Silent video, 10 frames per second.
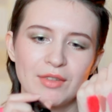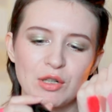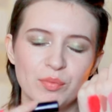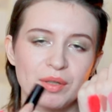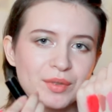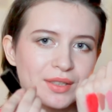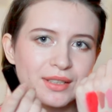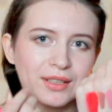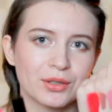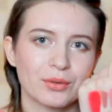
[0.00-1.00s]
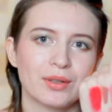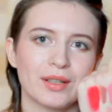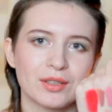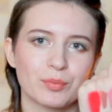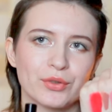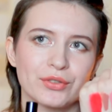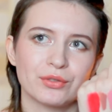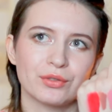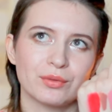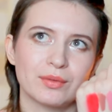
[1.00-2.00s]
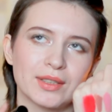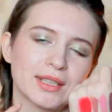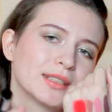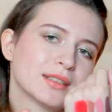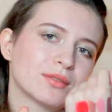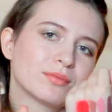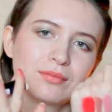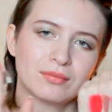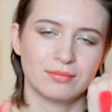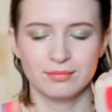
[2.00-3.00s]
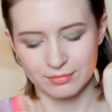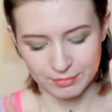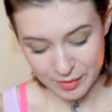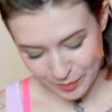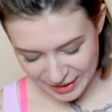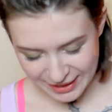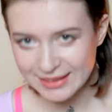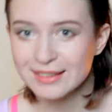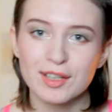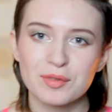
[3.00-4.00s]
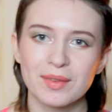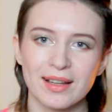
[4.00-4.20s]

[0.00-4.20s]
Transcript: любимицей, которую я использую какие-то мероприятия, скажем